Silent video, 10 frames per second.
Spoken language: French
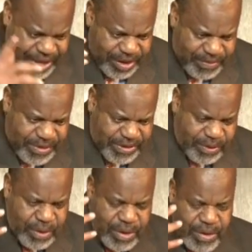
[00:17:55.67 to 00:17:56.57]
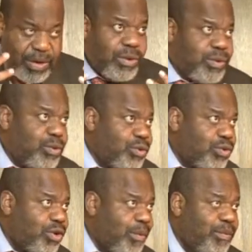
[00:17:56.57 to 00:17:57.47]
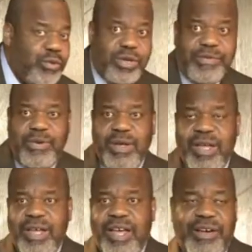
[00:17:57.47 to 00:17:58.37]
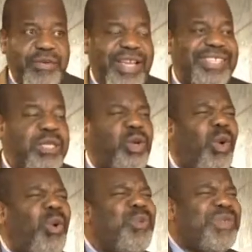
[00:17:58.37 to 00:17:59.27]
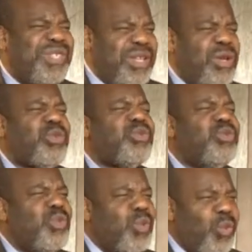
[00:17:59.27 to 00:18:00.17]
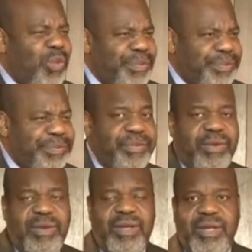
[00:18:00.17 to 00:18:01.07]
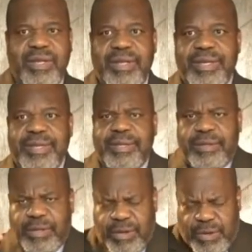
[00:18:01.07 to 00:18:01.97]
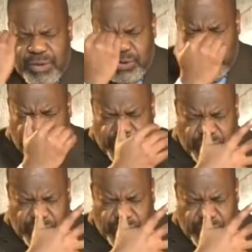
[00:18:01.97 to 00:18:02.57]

comme le disons, nous sommes, nous devons avoir cette conscience, nous, ce que les gens qui